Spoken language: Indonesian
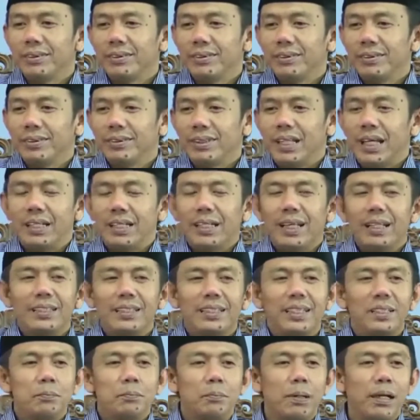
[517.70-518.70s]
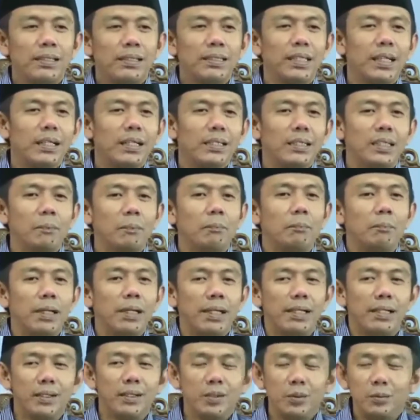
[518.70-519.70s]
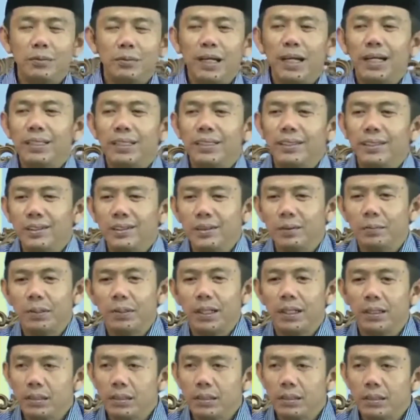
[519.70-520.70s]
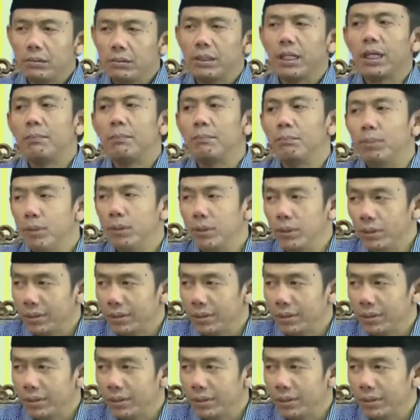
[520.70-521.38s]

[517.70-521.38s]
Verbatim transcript: lah nanti banknya ngepek rumah itu berarti sudah bu